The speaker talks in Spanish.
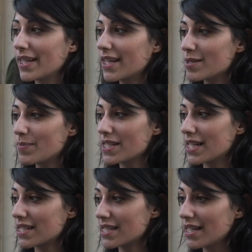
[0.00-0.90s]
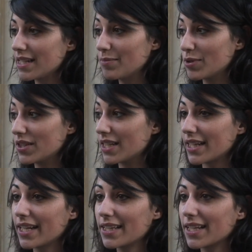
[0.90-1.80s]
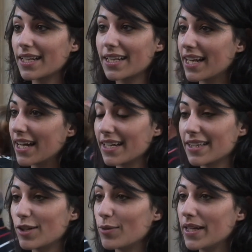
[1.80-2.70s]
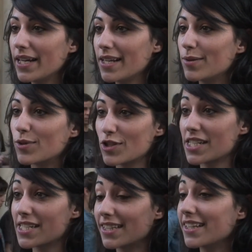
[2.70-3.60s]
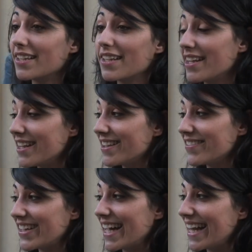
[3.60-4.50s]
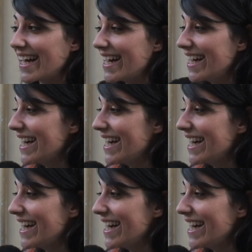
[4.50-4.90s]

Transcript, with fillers: manera de expresarse y por internet que la gente lo vea y a lo mejor se siente identificada.